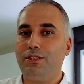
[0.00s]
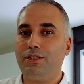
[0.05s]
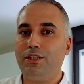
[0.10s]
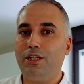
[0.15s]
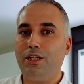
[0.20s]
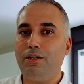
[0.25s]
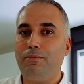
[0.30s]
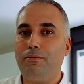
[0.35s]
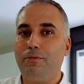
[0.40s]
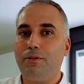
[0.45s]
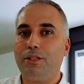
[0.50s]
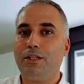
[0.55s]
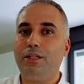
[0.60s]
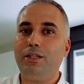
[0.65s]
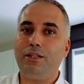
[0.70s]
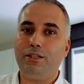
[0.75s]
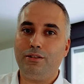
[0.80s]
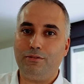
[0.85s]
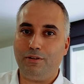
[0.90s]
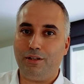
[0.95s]
sahip
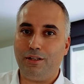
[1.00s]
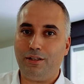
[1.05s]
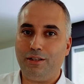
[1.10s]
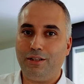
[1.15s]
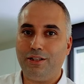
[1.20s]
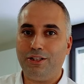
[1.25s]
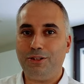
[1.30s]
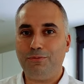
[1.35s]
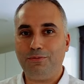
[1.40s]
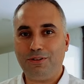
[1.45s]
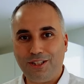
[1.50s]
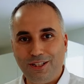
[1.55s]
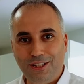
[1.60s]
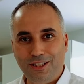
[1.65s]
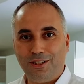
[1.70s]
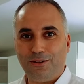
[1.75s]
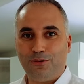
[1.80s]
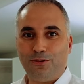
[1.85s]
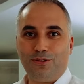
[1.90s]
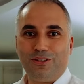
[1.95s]
kileri var. Şimdi
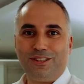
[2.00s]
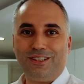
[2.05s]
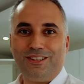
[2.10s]
kilere doğru